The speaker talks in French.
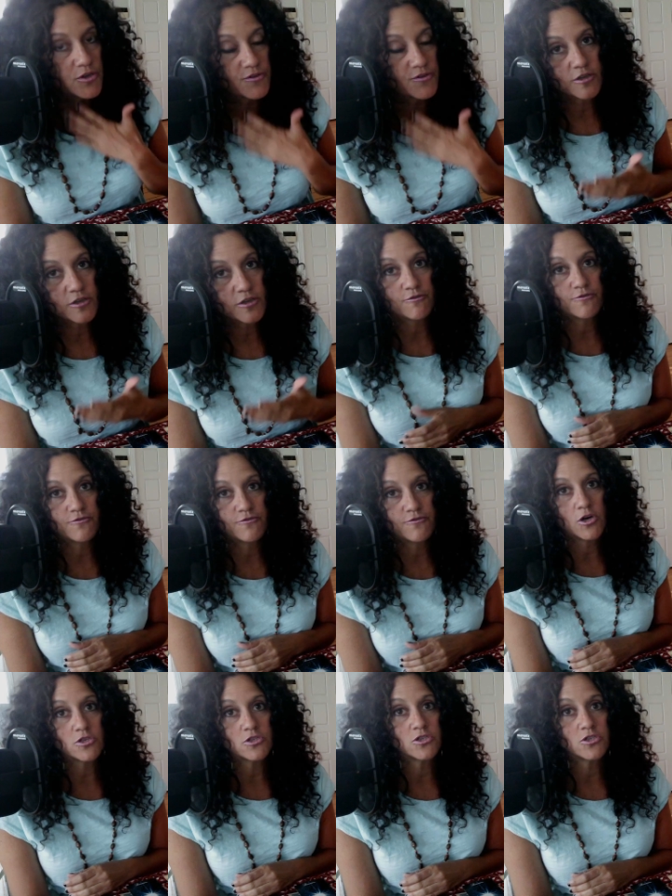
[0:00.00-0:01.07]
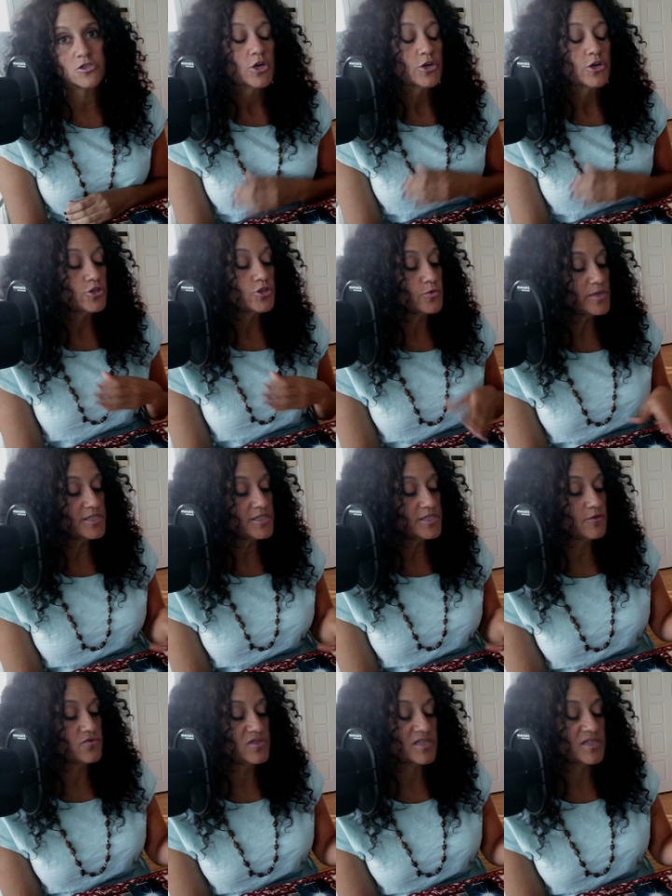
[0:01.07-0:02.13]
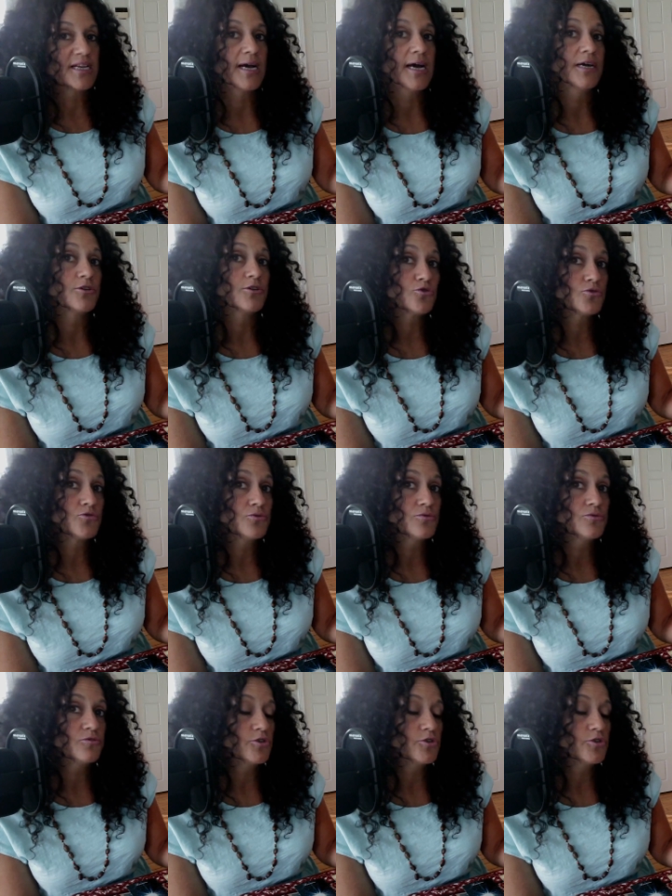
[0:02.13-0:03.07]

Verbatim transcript: votre force, de où est-ce que vous êtes rendu, de